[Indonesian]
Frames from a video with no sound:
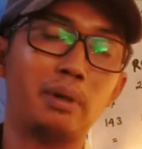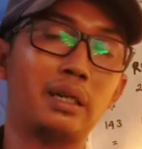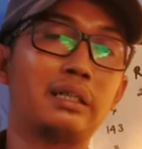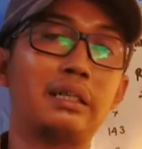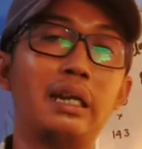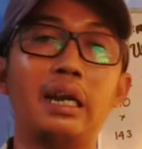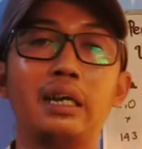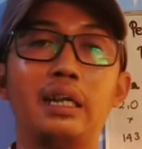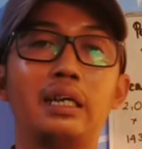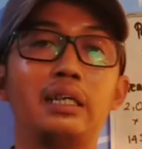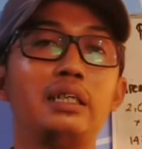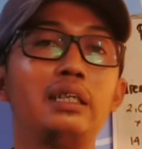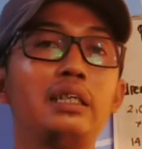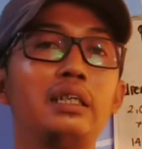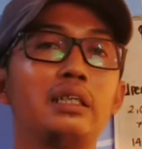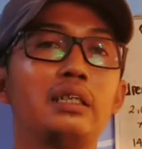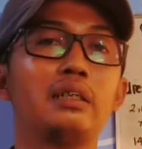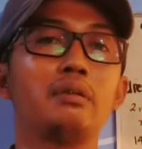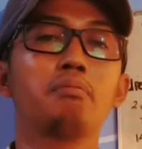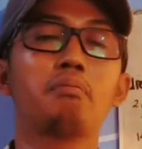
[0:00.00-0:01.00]
perdana
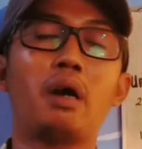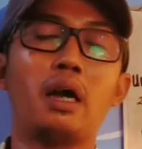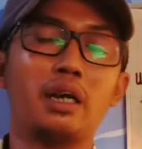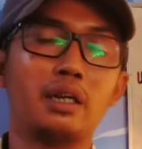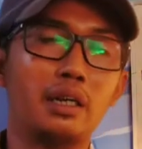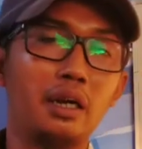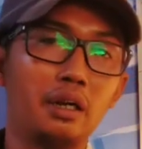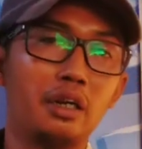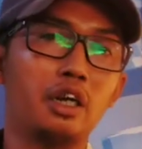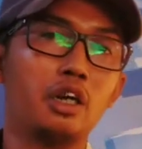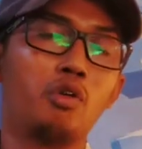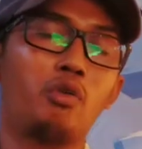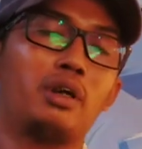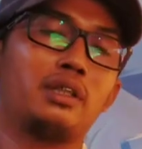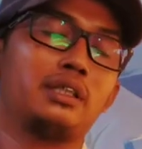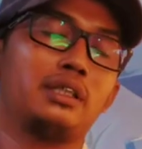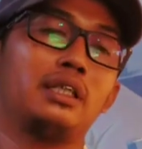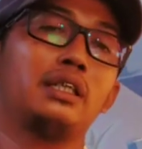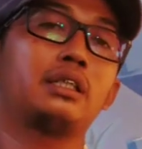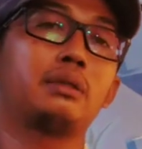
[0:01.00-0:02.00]
ini maka
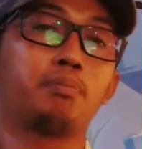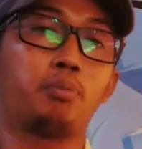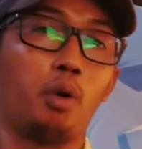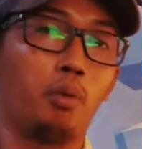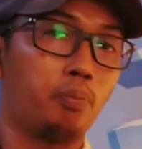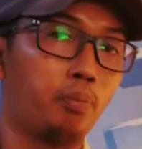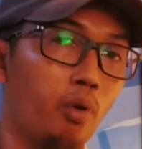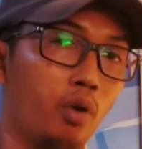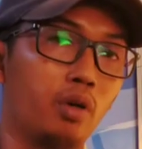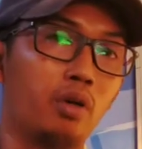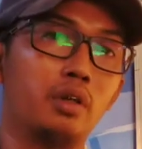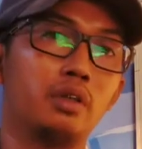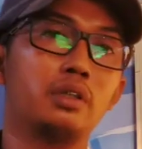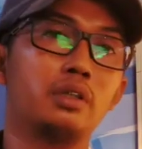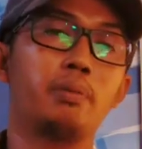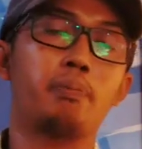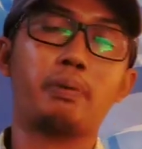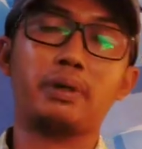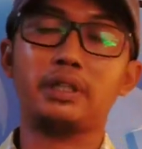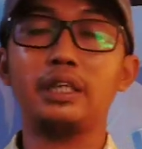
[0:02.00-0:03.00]
kekuatannya dipupuk
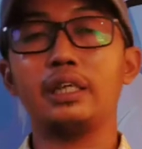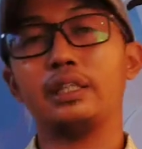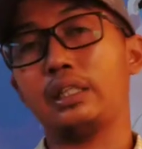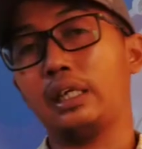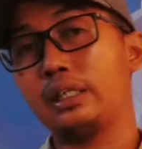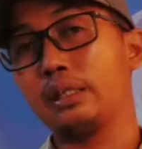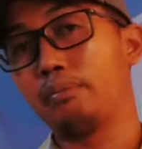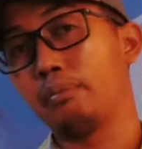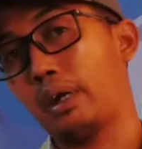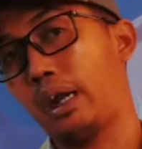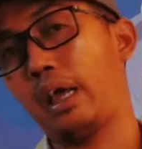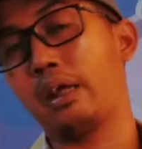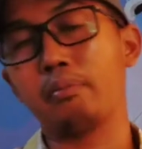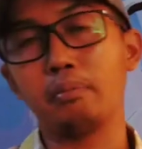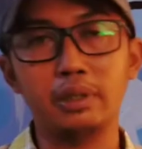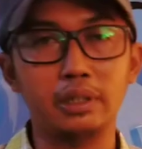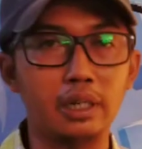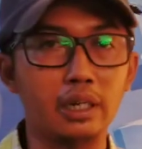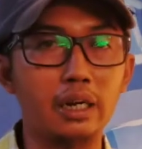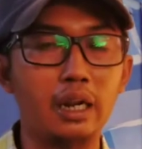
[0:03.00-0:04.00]
seperti kita di
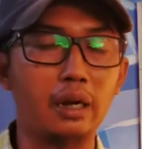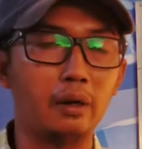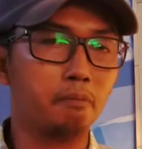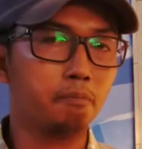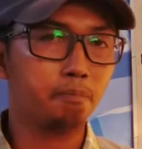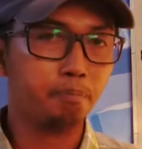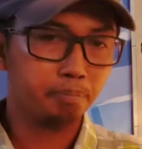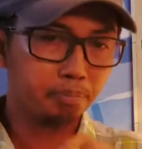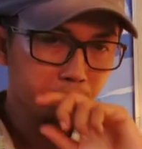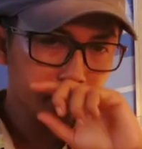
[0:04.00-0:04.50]
lahan mineral.